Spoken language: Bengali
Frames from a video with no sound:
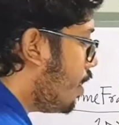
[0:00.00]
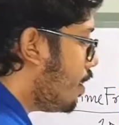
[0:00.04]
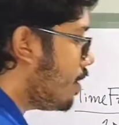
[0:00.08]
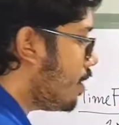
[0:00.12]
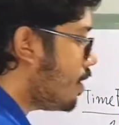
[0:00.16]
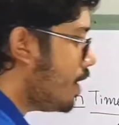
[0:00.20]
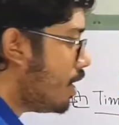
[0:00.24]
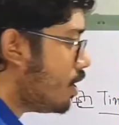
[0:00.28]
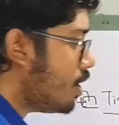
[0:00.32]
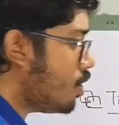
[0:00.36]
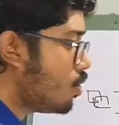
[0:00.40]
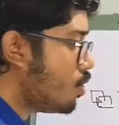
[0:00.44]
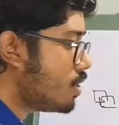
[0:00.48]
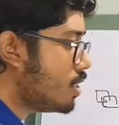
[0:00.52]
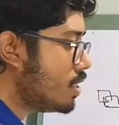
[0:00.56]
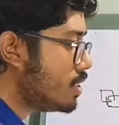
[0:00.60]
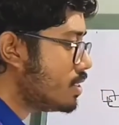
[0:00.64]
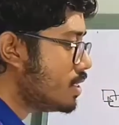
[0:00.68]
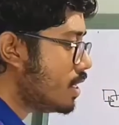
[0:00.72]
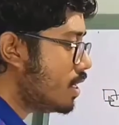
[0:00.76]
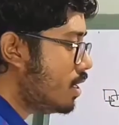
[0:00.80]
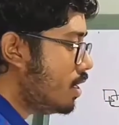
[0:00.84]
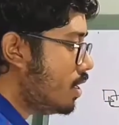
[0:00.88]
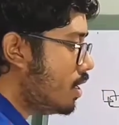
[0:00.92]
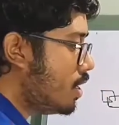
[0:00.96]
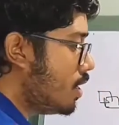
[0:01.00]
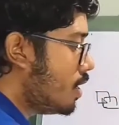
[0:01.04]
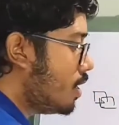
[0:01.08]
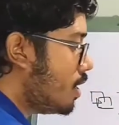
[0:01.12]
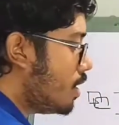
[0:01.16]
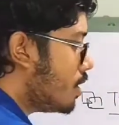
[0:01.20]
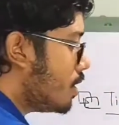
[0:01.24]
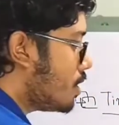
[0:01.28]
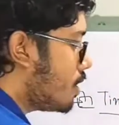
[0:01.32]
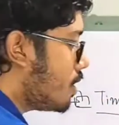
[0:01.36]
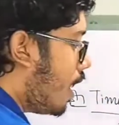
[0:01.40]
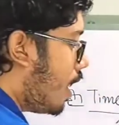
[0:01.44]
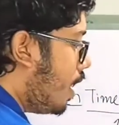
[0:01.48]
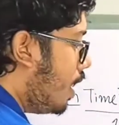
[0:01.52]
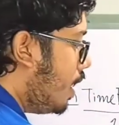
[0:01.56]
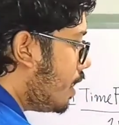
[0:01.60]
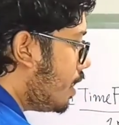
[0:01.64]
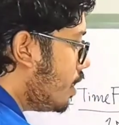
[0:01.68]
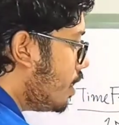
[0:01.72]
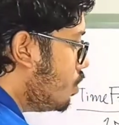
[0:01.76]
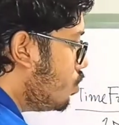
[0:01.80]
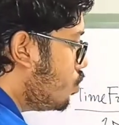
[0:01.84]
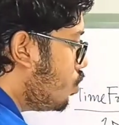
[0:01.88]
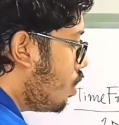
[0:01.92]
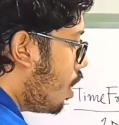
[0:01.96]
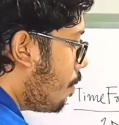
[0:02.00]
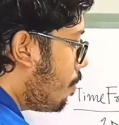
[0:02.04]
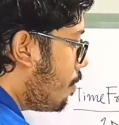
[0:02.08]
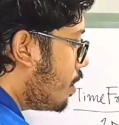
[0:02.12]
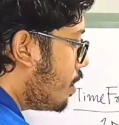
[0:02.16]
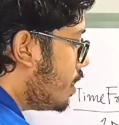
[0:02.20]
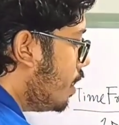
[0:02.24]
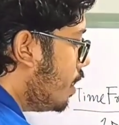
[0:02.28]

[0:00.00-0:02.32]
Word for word: ট্রেড করতে চান তাহলে কিন্তু আপনাদের